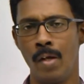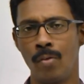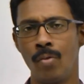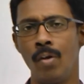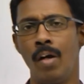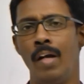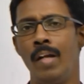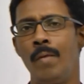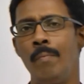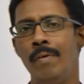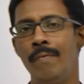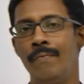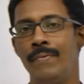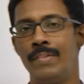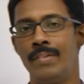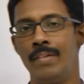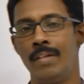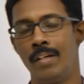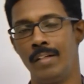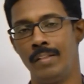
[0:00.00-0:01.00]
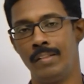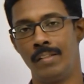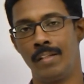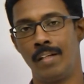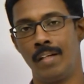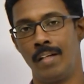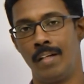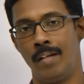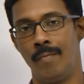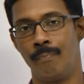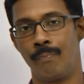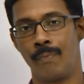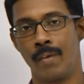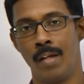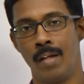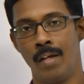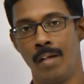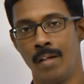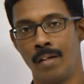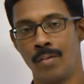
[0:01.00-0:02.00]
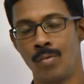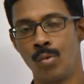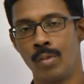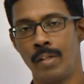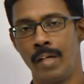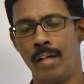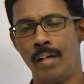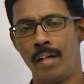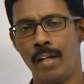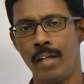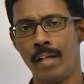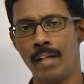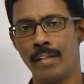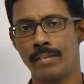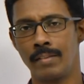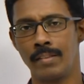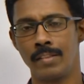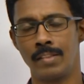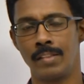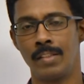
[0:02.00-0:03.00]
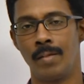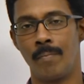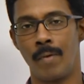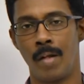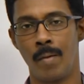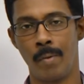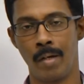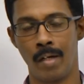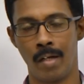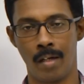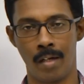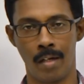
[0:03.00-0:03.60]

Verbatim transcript: ஸோ அனிமல் ஃபிசியாலஜினா என்ன ஸோ த என்டையர் சிஸ்டம் நம்ம